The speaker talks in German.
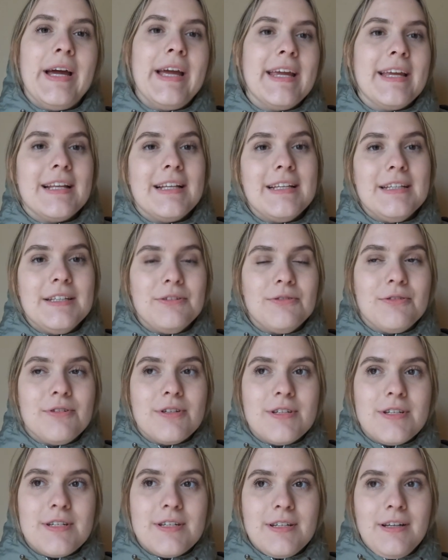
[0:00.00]
eigentlich
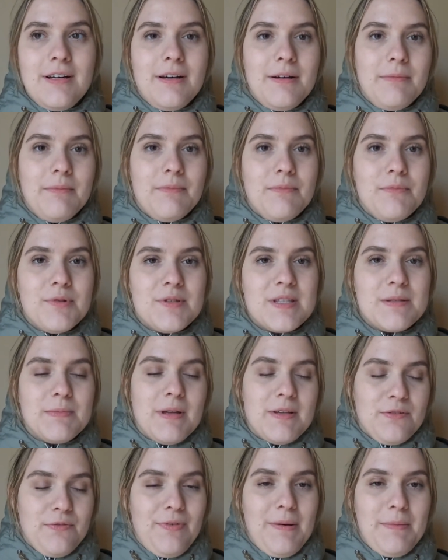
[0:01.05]
und ähm, müsst,
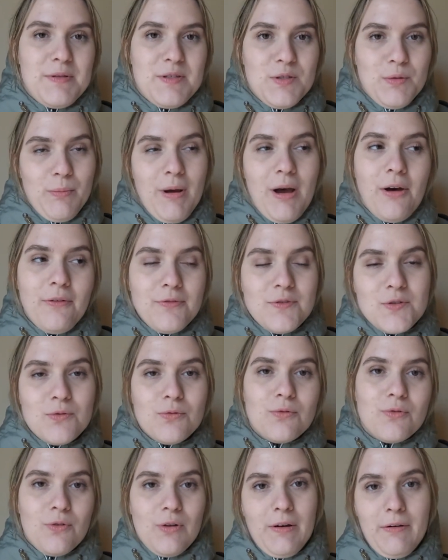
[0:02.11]
also fahrt mit so einem
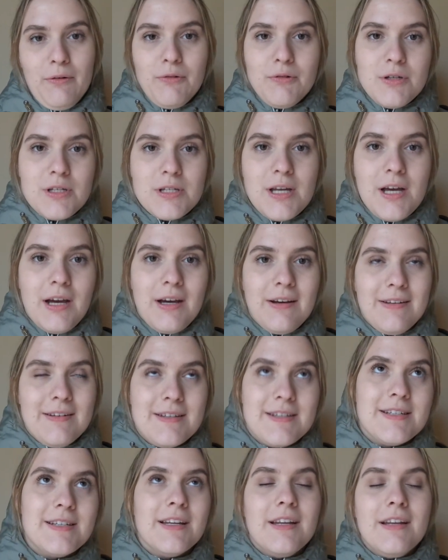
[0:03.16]
Aufzug sogar runter
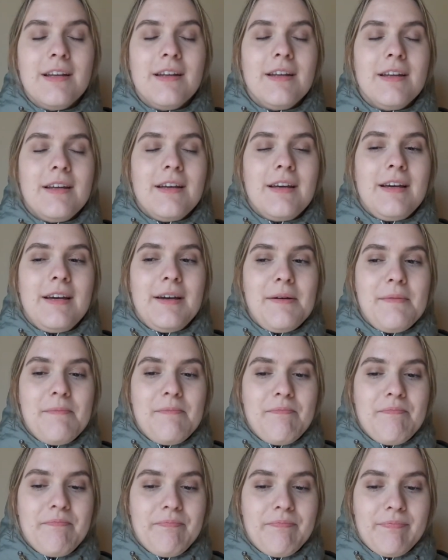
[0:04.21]
und
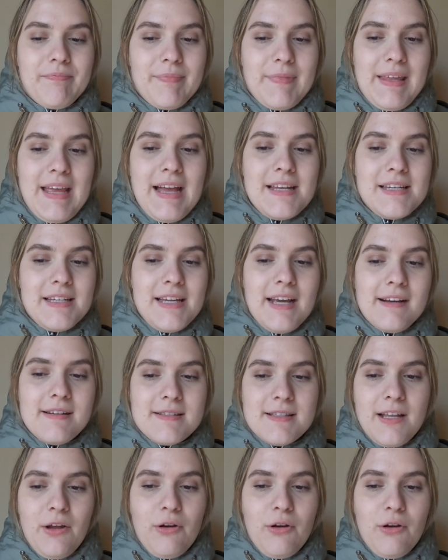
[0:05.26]
ähm, ja, die Gänge sind